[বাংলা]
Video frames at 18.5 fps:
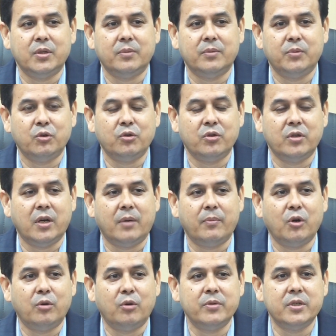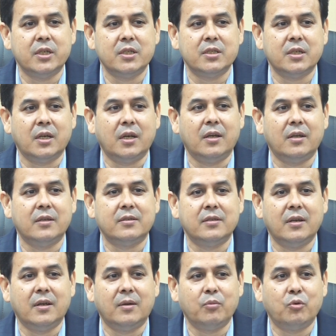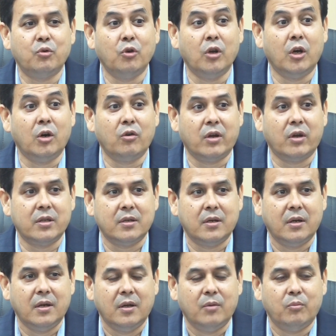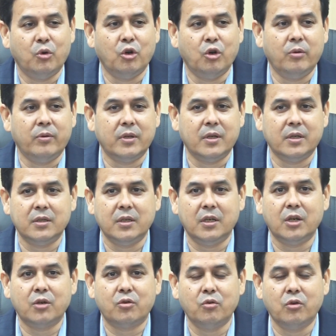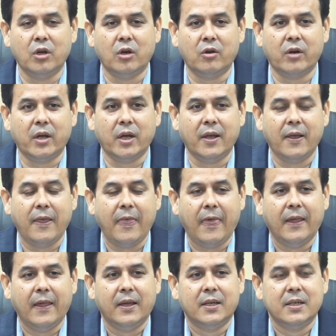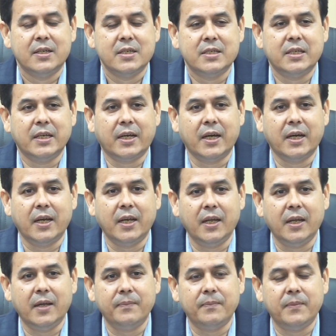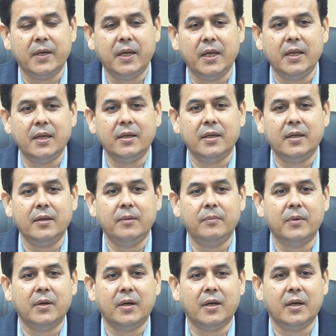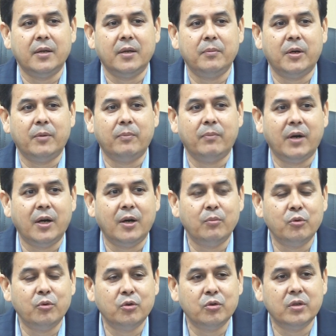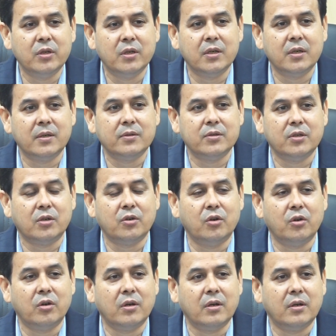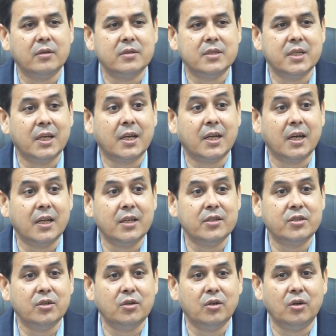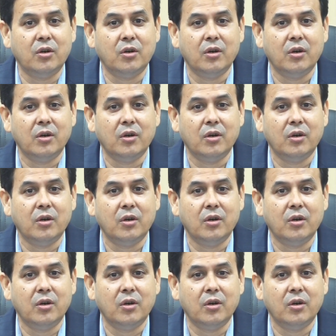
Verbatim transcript: বিরুদ্ধে আমরা অভিযান চালিয়েছিলাম কুলাউরা মৌলিবাজার জেলার কুলাউড়ায় সেখানে এই ইমা ইমাম মাহমুদ যখন জেলখানায় ছিল